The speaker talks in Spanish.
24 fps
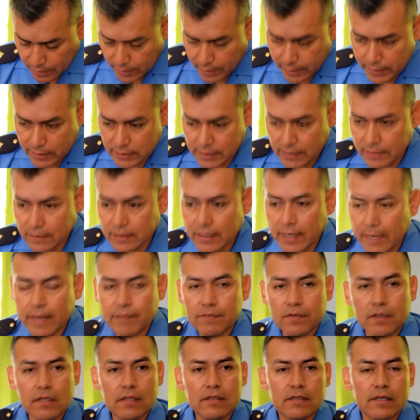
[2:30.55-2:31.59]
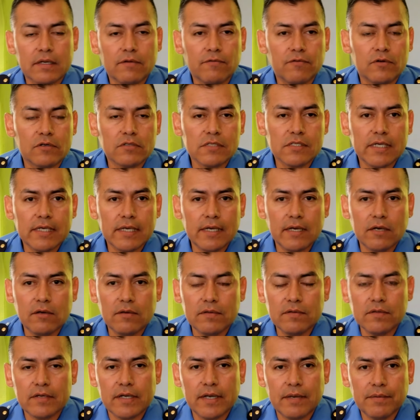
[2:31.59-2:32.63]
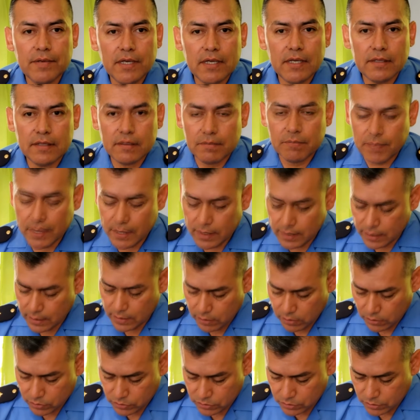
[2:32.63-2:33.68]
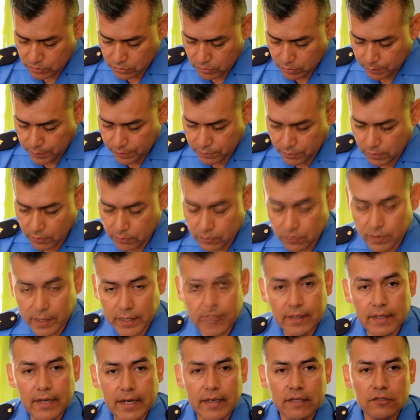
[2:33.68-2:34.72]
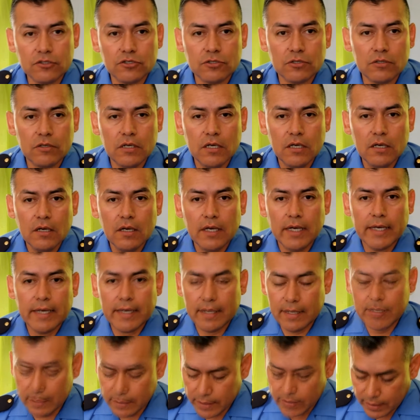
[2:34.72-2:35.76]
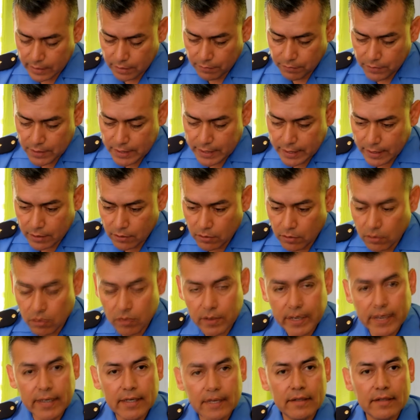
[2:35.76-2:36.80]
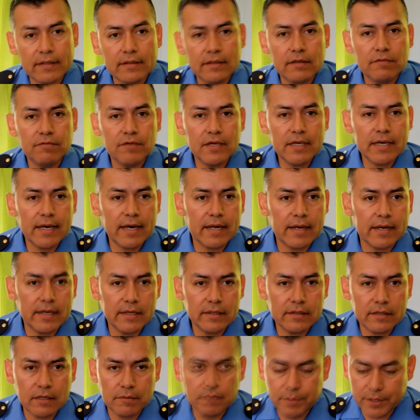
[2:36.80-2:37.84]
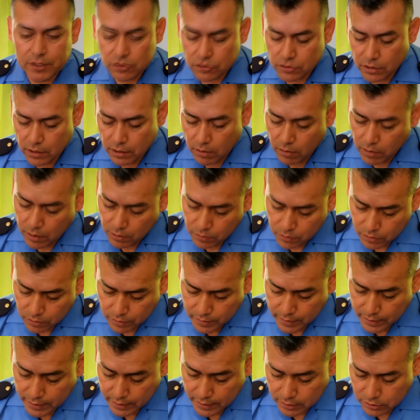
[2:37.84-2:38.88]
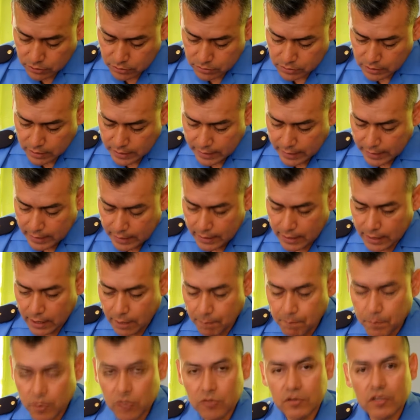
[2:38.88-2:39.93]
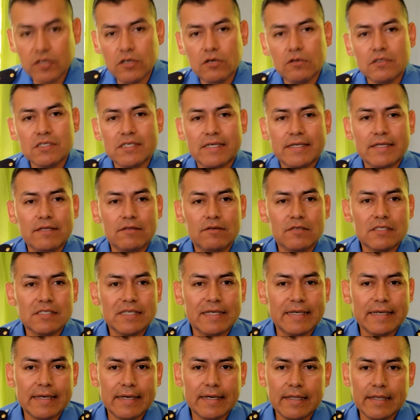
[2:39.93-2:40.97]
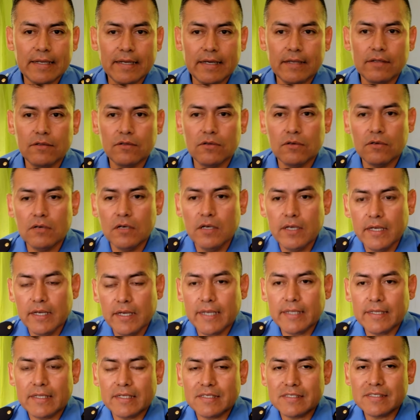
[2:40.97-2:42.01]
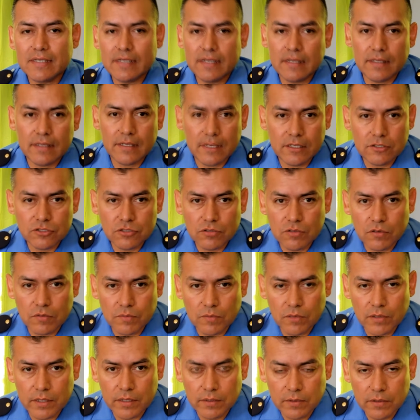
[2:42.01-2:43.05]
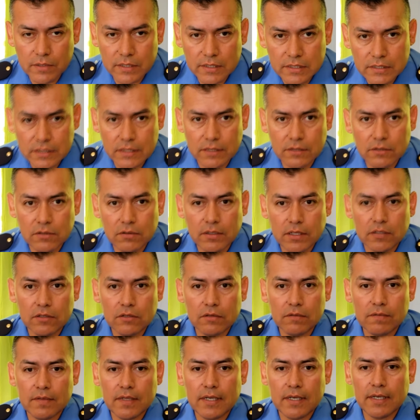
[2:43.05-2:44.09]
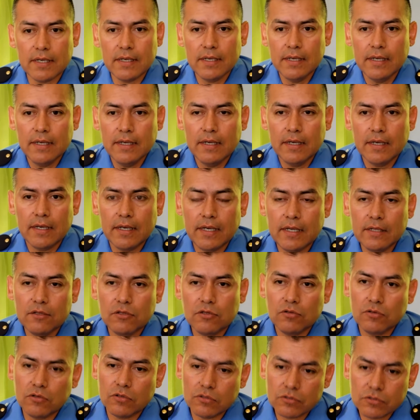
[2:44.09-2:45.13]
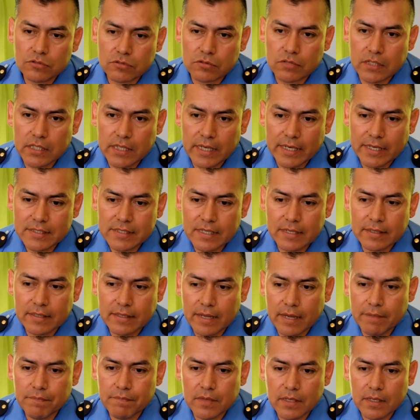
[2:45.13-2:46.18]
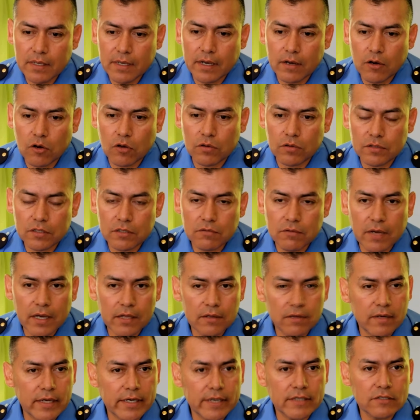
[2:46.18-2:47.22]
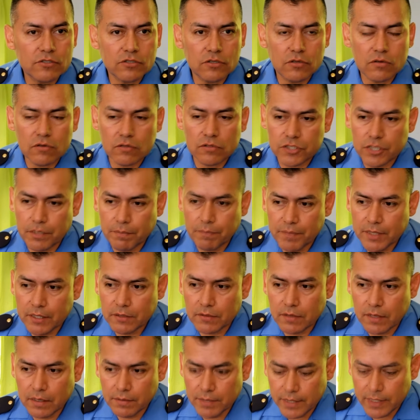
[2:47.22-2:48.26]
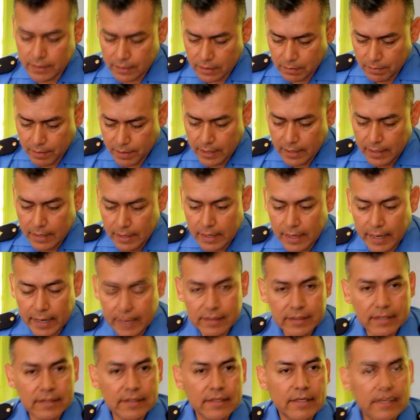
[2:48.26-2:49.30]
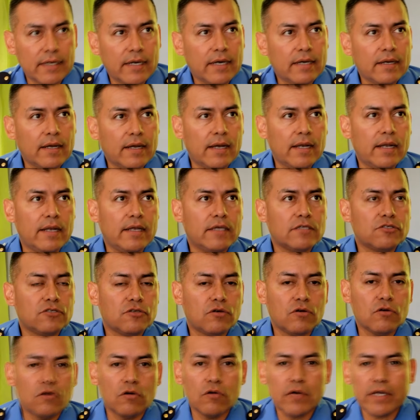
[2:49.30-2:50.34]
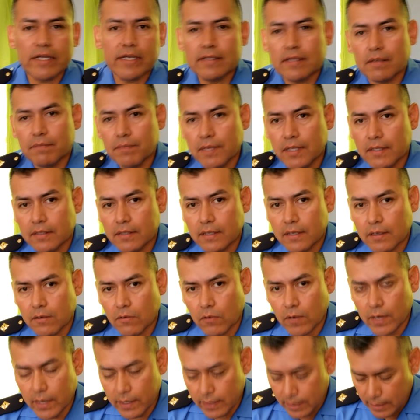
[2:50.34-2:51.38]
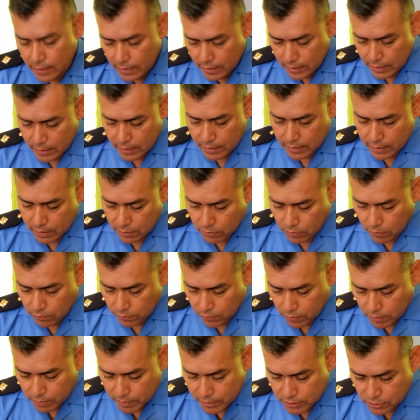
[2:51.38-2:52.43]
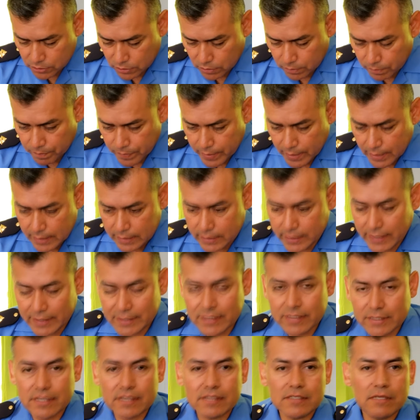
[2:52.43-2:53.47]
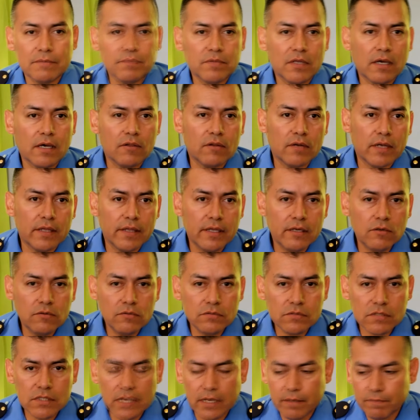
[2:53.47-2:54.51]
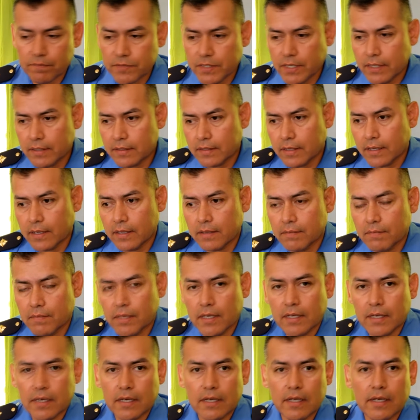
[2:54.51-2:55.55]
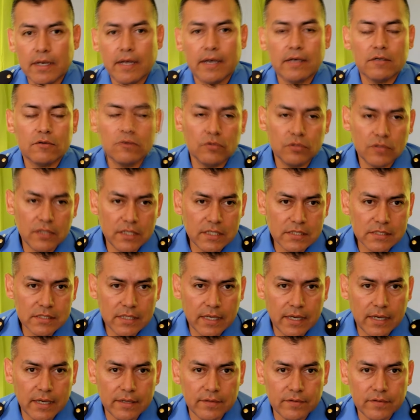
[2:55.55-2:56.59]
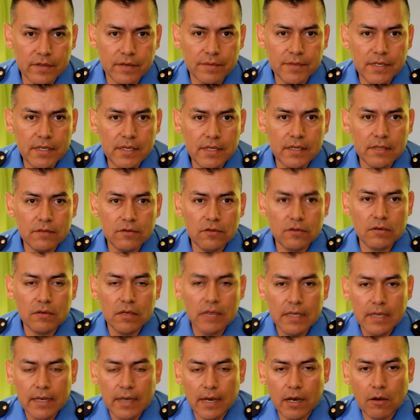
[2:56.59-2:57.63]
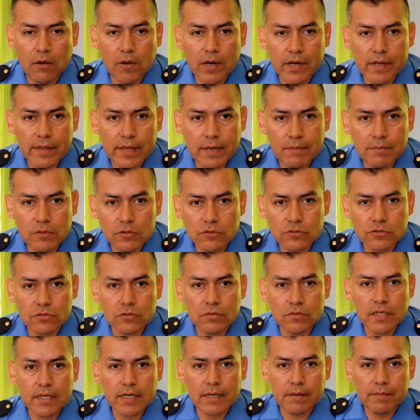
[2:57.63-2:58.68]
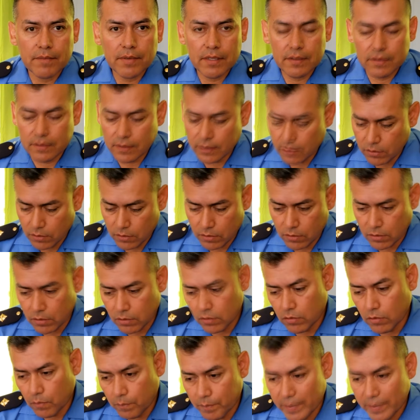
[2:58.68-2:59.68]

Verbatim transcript: En ese instante, tras forcejeo entre la víctima y los supuestos autores del hecho, el damnificado logra identificar a estas personas o a uno de ellos y posterior se han ido desencadenando esta serie de hechos, como les voy diciendo, en donde estos eh, asaltantes han continuado la agresión con respecto a la víctima hasta llegar a la lesión concretamente la cual he dado información. Ya se ha receptado la denuncia, ya están eh, la justicia interviniendo, aguardamos únicamente los